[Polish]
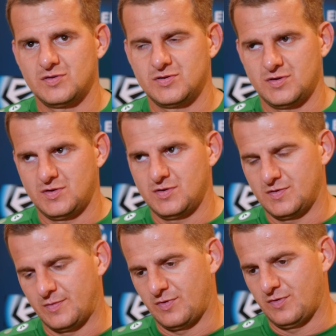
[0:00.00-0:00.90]
Dzisiaj
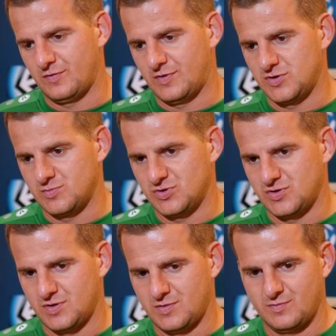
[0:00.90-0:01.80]
zaprezentowaliśmy
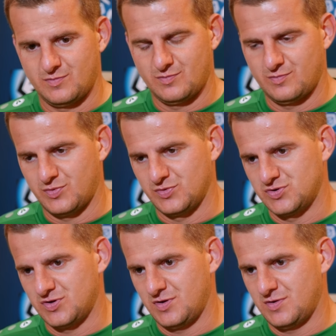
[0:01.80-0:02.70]
się
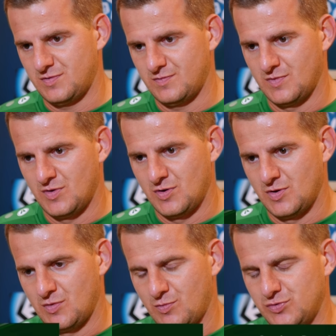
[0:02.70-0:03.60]
poniżej,
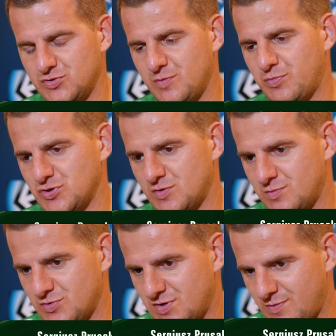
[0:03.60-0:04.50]
poniżej poziomu,
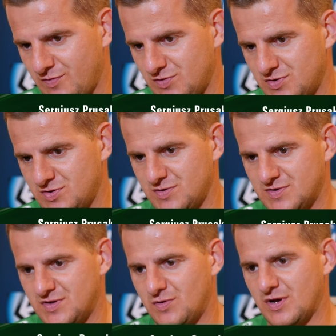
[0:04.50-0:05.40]
można powiedzieć,
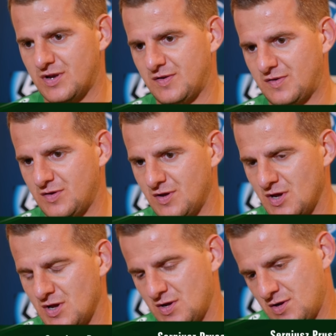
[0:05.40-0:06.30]
zero agresji.
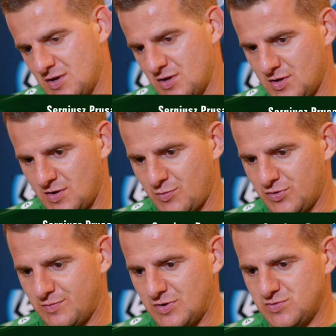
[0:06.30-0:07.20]

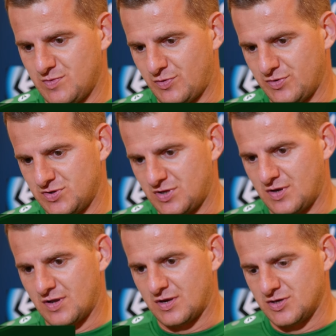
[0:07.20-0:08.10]
Pod, mieliśmy podejść,
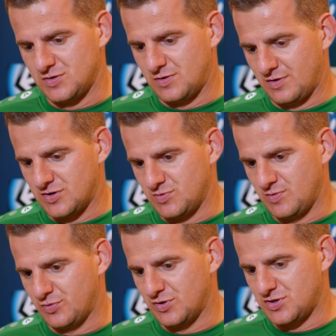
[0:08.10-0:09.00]
trener nakreślił grę,
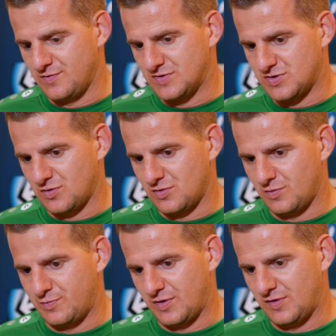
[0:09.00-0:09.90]
żebyśmy podeszli
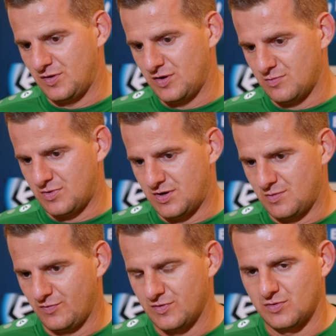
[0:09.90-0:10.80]
wysoko pressingiem, ale
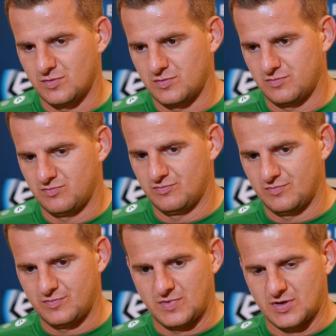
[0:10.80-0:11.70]
mówię, no
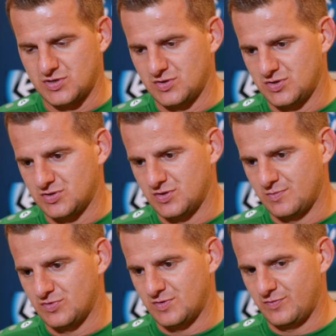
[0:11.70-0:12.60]
jak się, jak się
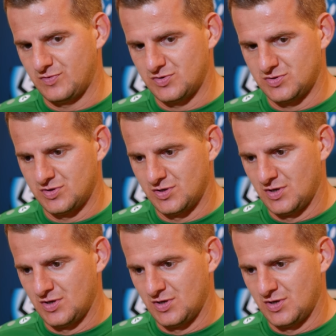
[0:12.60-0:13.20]
można powiedzieć,